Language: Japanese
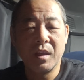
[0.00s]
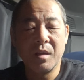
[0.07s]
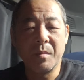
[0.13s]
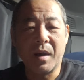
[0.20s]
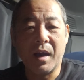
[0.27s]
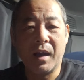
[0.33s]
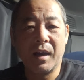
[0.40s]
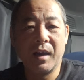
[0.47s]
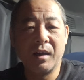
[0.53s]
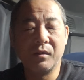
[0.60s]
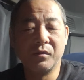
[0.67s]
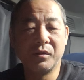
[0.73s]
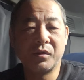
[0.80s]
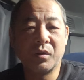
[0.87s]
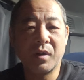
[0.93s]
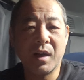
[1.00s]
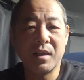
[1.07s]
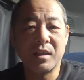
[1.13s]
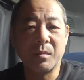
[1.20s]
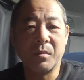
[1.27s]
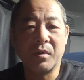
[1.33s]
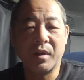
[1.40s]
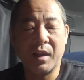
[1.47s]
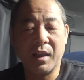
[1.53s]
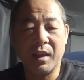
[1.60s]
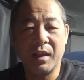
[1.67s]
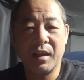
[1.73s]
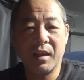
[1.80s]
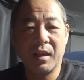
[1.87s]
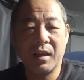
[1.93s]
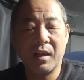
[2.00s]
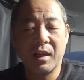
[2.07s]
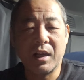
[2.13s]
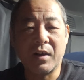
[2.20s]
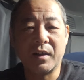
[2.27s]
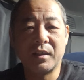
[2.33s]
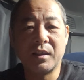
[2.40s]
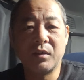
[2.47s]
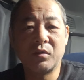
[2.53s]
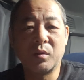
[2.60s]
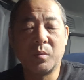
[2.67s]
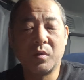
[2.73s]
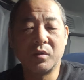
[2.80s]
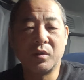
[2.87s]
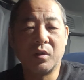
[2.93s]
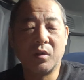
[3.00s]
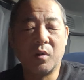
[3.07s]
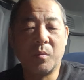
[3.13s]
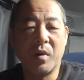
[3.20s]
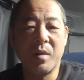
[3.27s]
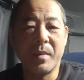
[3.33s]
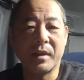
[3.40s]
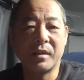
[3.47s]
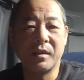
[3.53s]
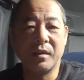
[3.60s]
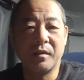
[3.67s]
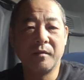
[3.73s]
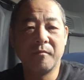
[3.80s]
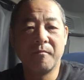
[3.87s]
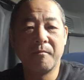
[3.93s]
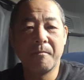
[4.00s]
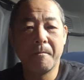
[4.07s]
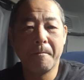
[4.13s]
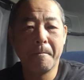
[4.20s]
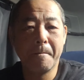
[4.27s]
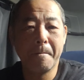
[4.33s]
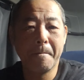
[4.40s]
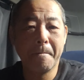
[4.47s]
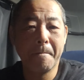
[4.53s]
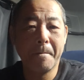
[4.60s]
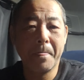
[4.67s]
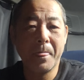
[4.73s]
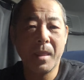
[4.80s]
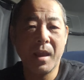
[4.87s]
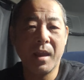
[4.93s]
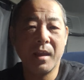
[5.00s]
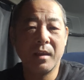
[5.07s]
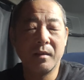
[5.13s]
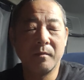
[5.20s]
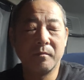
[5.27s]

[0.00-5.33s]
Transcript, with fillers: 今、運送会社もね、変わってるとも思いますよ。ね。